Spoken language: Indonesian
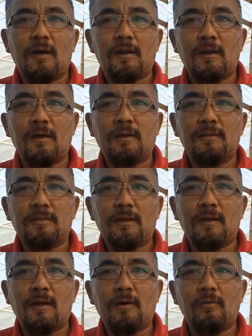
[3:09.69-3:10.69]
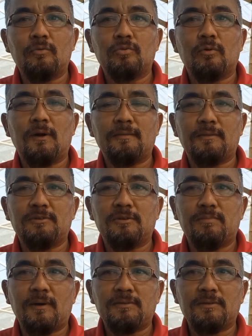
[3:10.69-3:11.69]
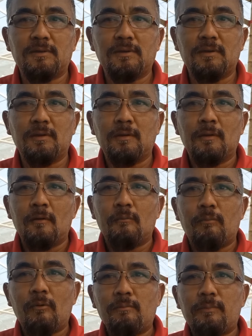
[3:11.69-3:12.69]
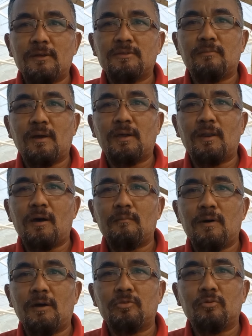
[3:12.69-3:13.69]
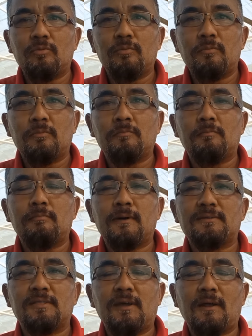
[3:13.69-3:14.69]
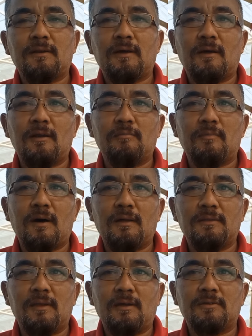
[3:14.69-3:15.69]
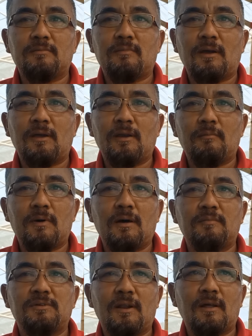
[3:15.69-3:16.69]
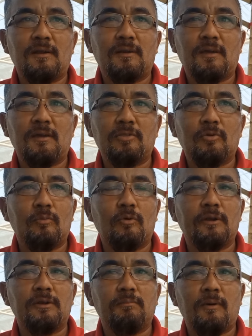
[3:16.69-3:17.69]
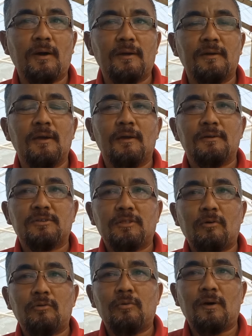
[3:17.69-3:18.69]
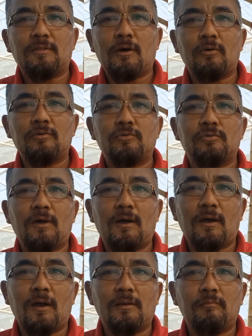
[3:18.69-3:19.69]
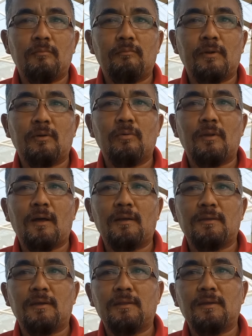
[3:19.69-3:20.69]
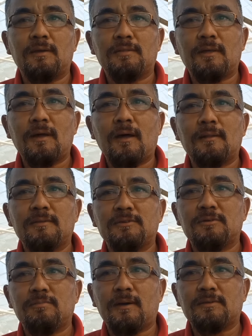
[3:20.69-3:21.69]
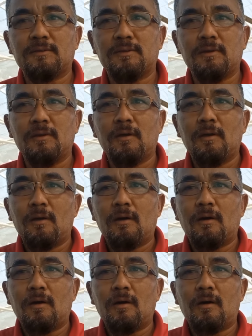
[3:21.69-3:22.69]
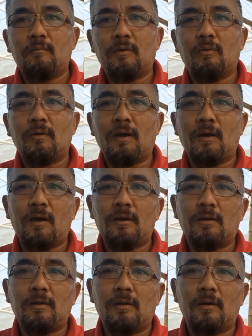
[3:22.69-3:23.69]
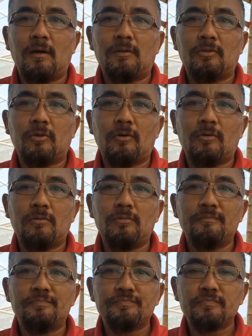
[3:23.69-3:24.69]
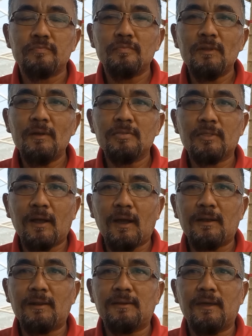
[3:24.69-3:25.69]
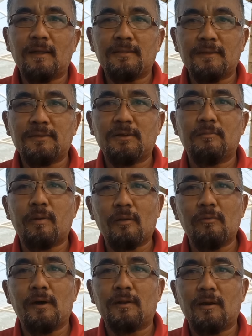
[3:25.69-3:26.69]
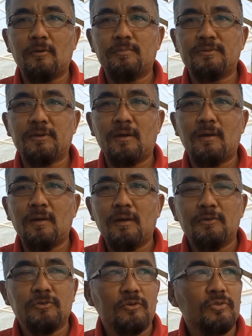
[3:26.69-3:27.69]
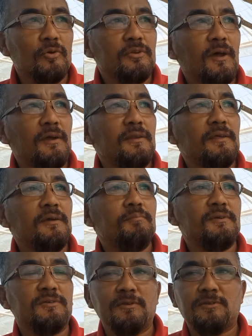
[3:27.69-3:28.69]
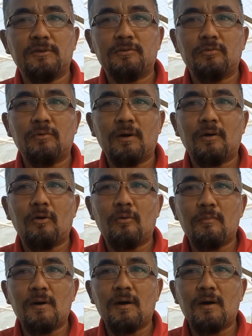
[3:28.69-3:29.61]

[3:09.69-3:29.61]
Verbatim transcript: Karena kita untuk antisipasi pompa semakin lama itu pasti ada kelemahannya semakin lemah misalkan kayak gitu mungkin dipakai setahun dua tahun sudah akan berkurang jadi kita antisipasi e, menggunakan atau tekanan di atas keperluan kalau bisa contohnya ini PCJ 2,2